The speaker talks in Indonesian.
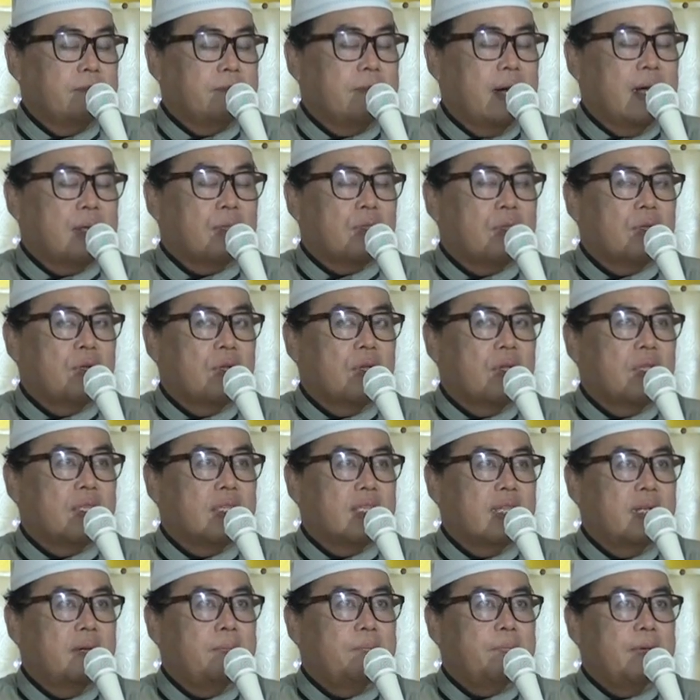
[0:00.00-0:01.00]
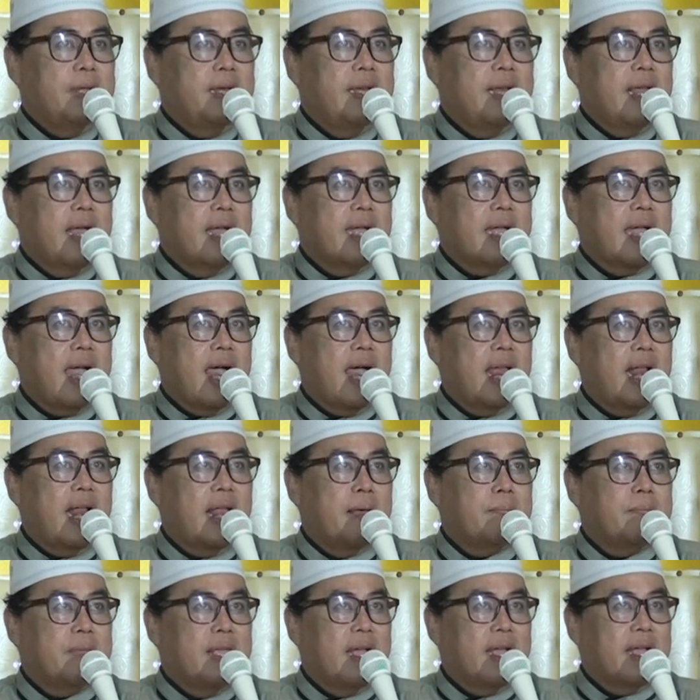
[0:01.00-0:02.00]
Mantun ngoten pindah ke
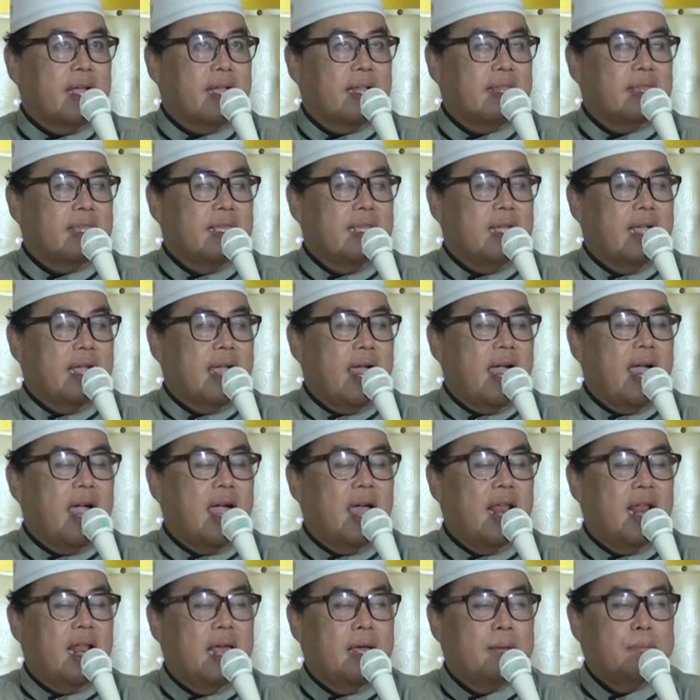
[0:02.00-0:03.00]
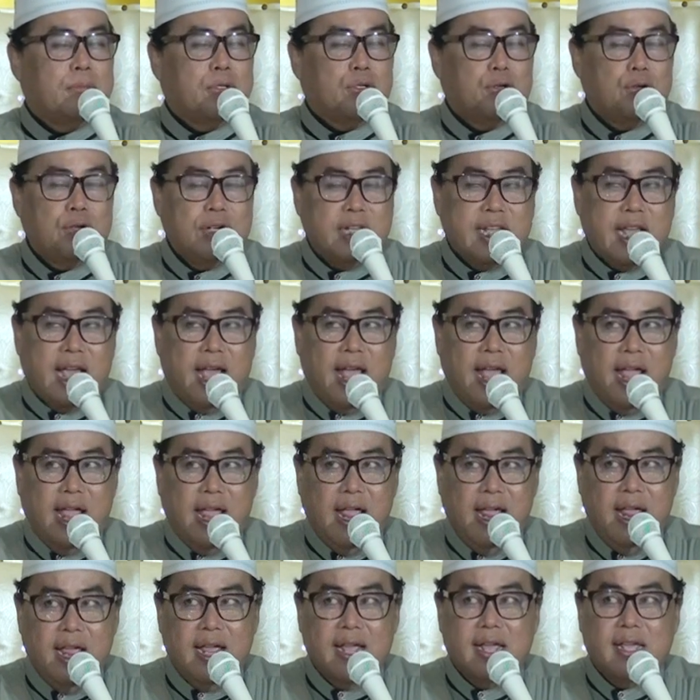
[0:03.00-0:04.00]
alam yang ketiga, alam
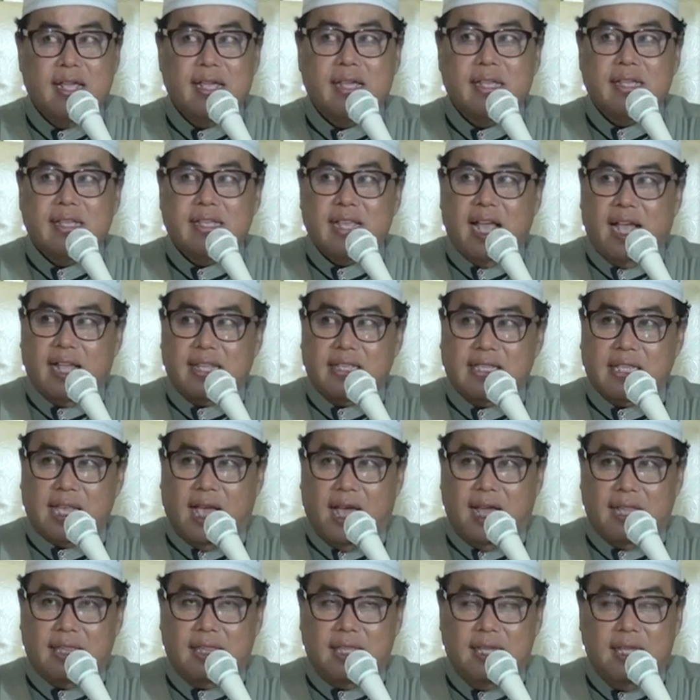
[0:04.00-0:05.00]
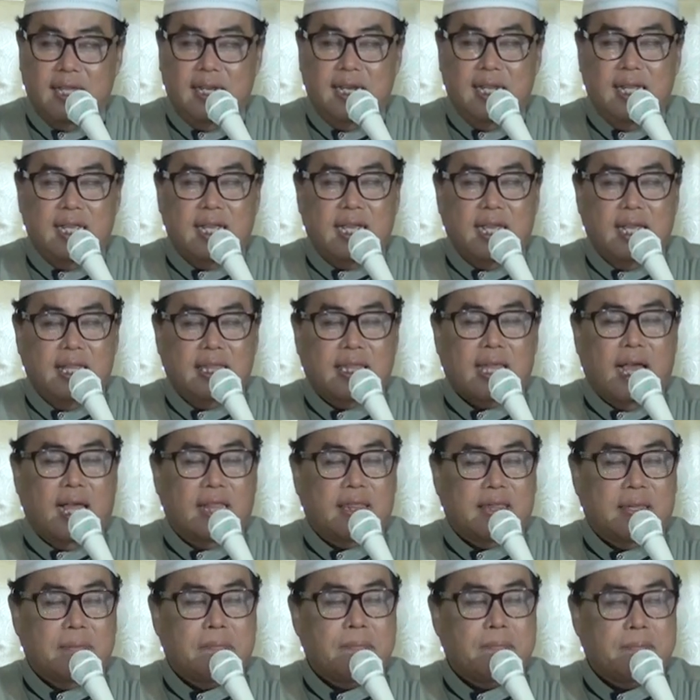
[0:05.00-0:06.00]
dunia yang saat ini
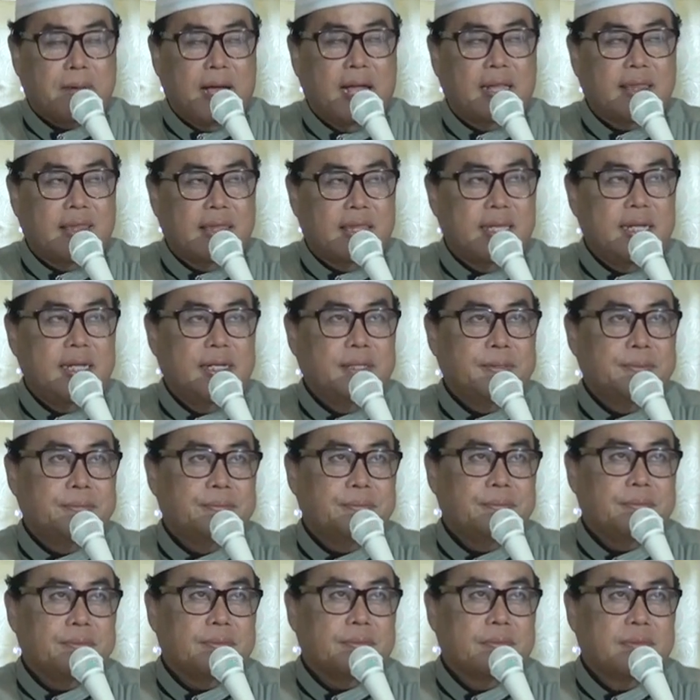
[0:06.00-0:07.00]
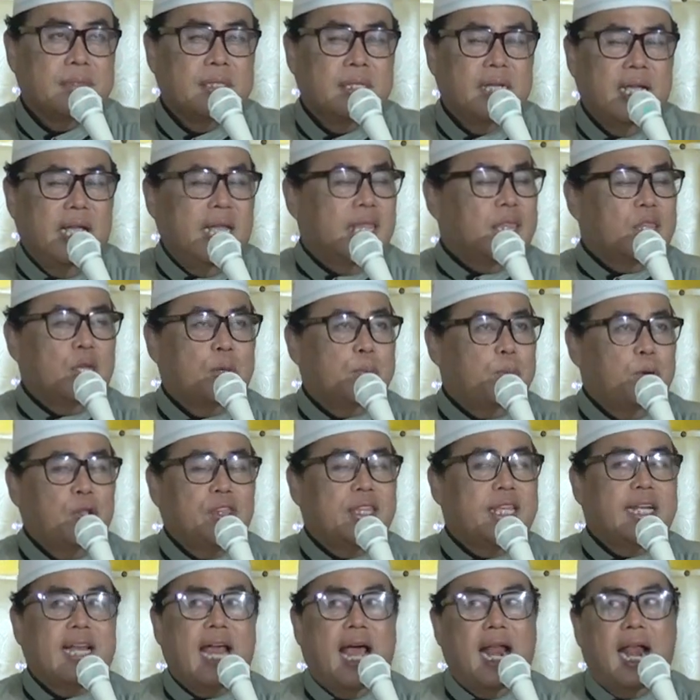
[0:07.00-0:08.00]
kita tempati. Itu
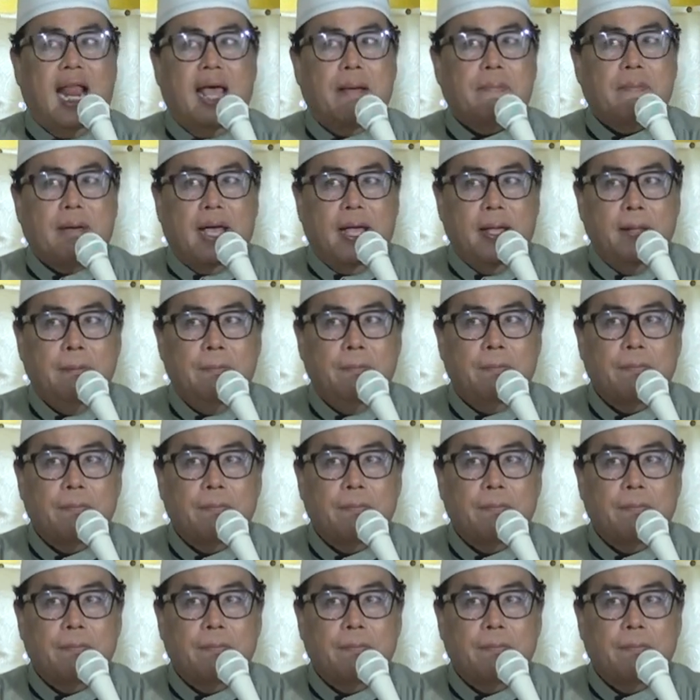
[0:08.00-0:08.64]
pun tidak lama.